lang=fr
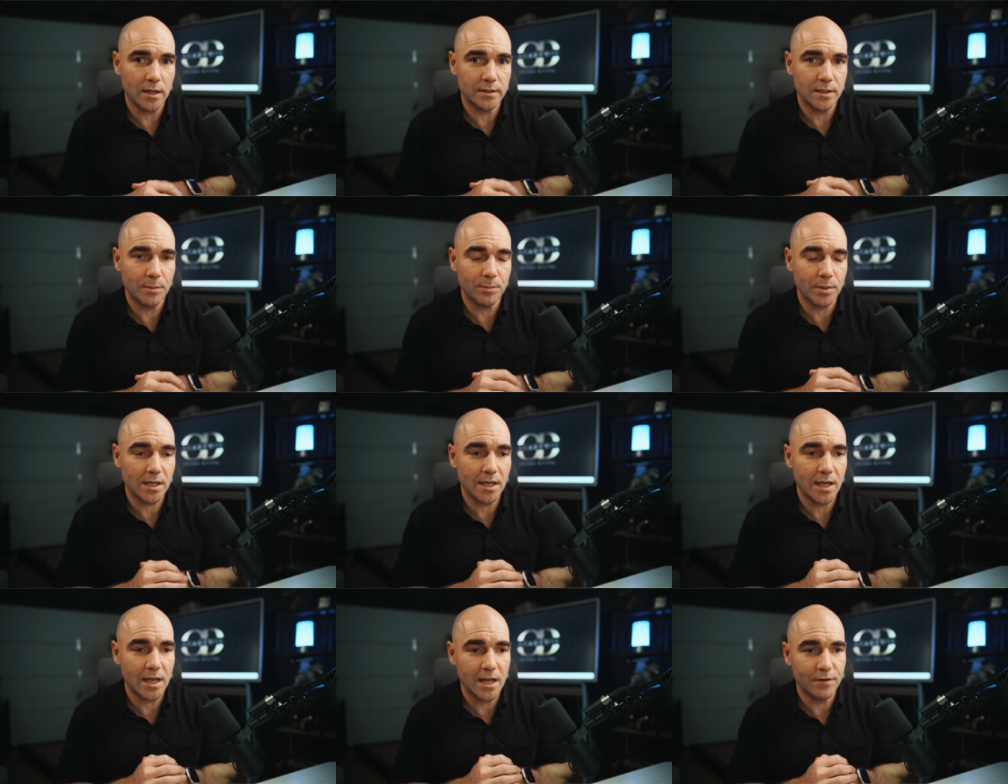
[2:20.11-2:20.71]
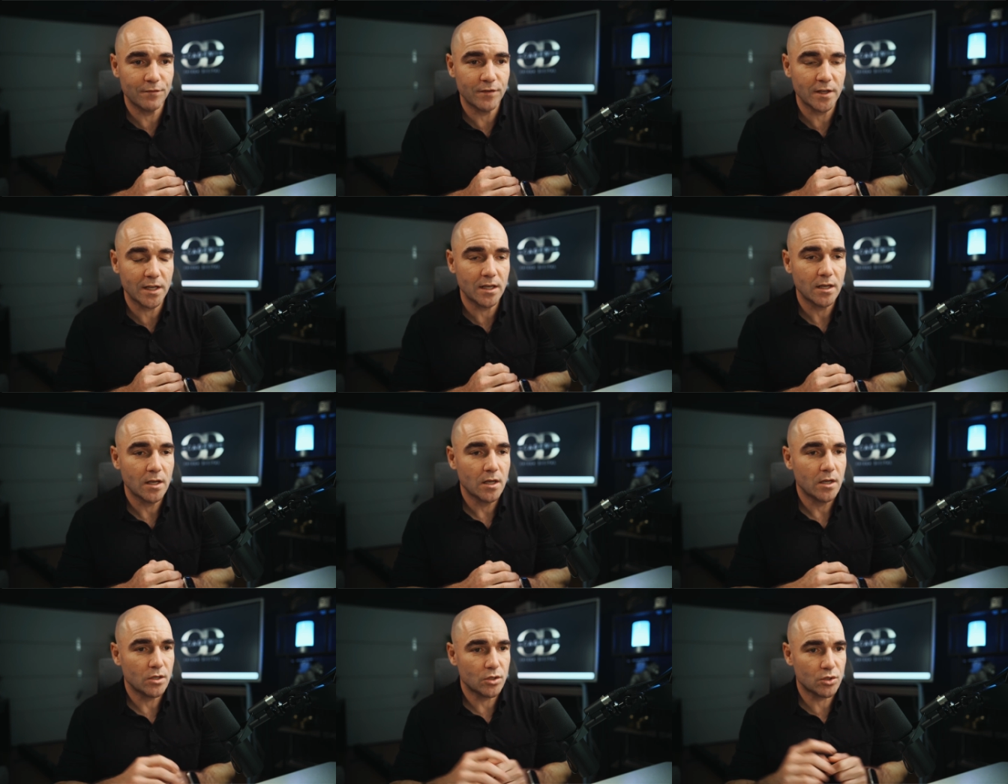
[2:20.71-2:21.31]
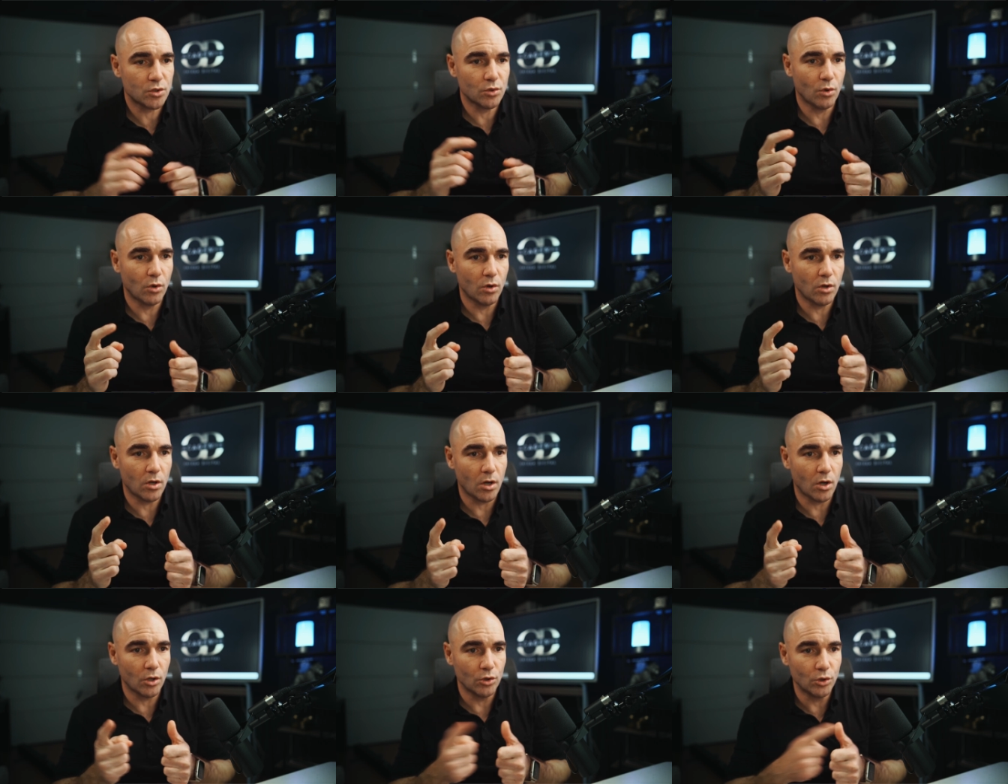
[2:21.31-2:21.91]
des prix élevés
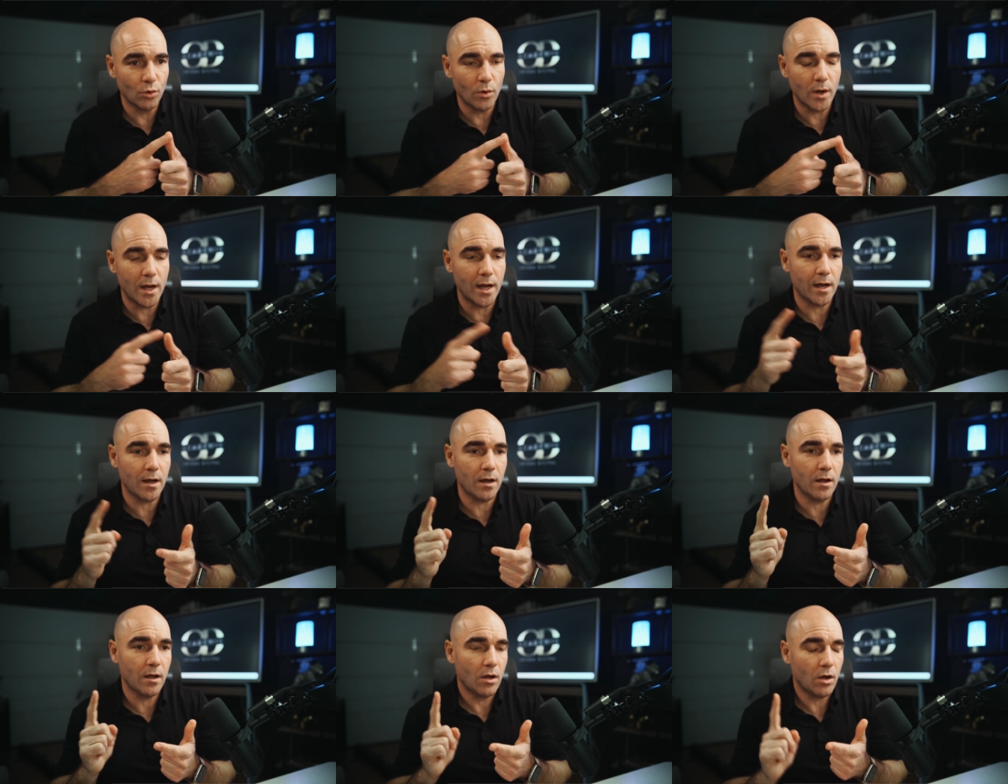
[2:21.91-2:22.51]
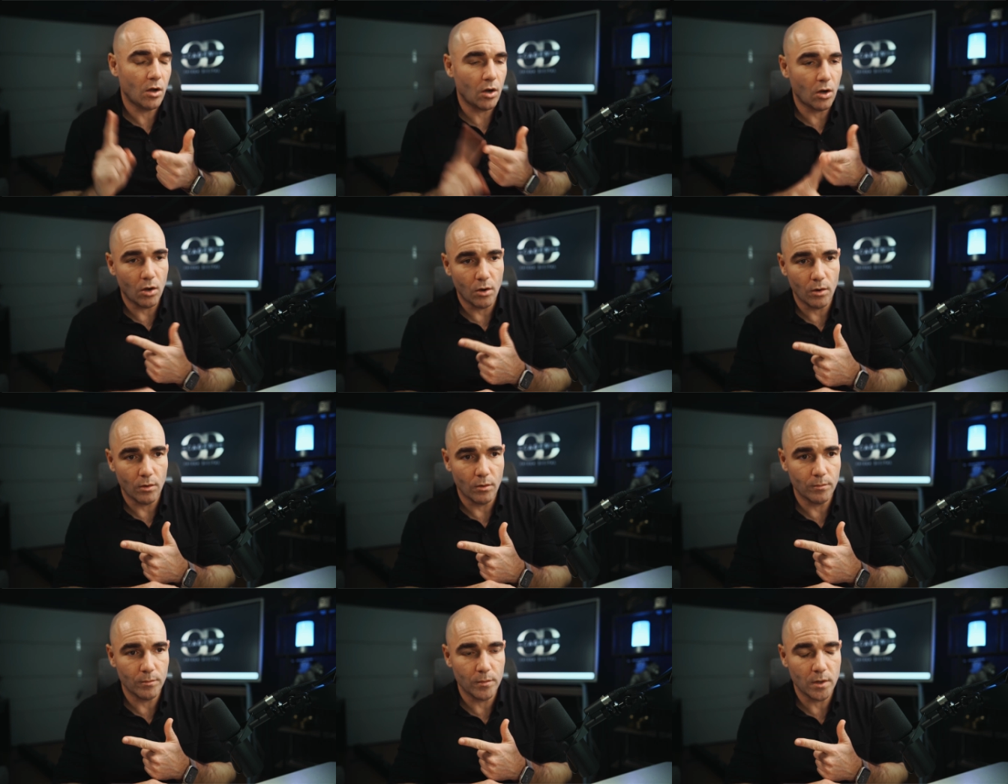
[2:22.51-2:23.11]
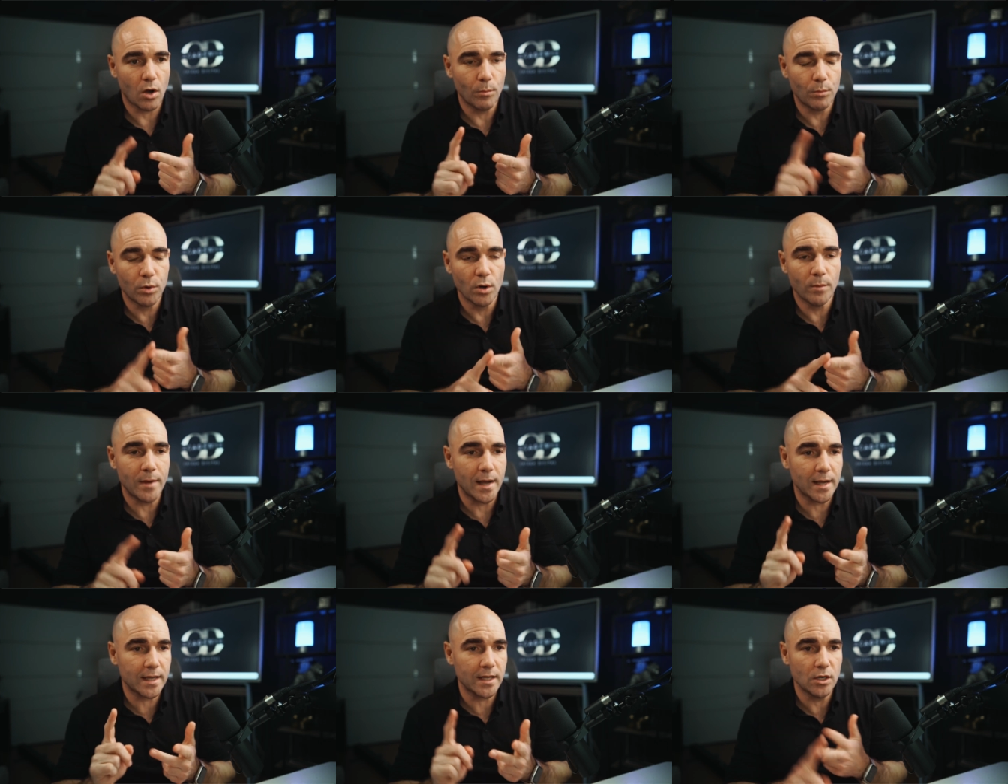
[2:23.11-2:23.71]
sont en noir, en,
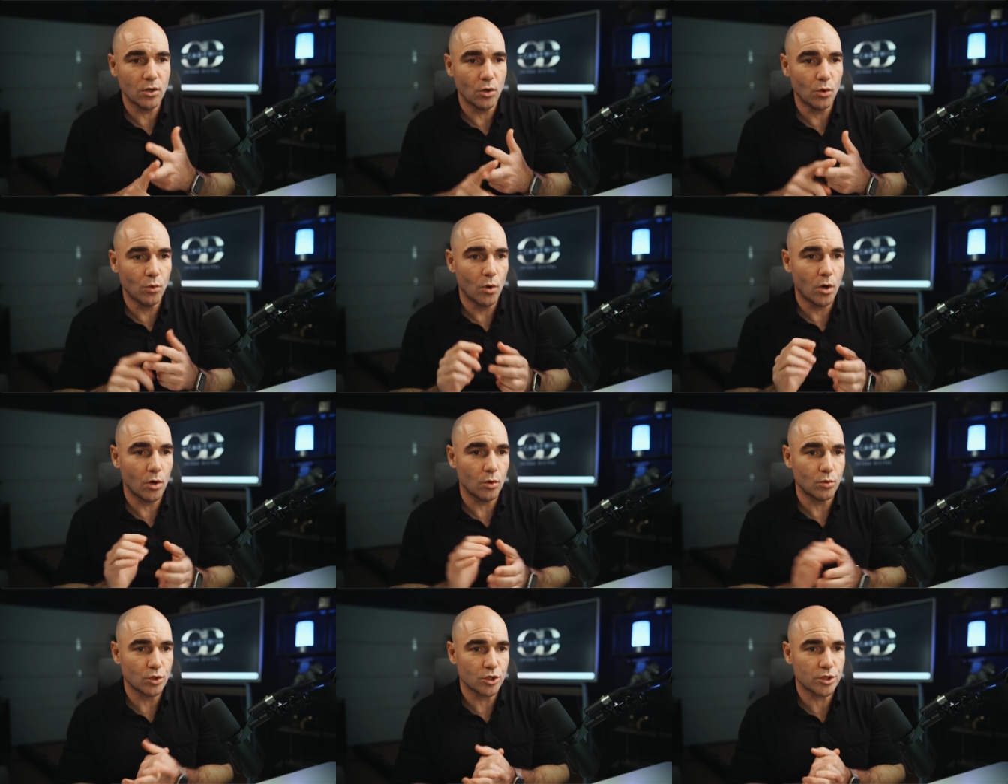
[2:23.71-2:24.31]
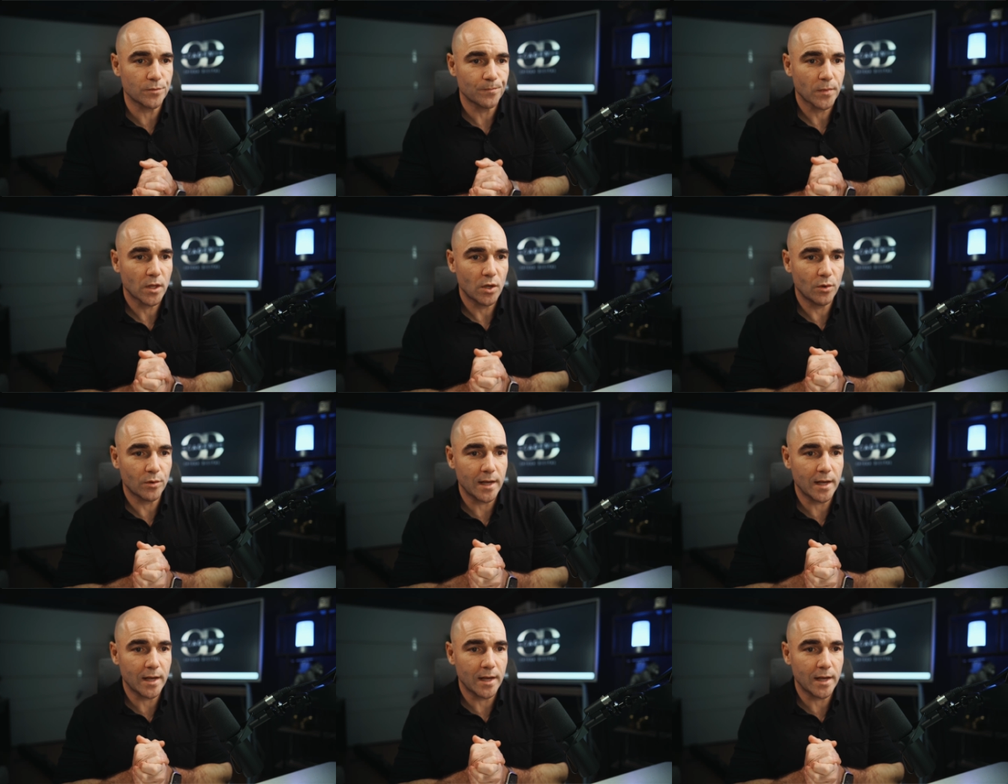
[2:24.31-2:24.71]
bleu marine ou en rouge.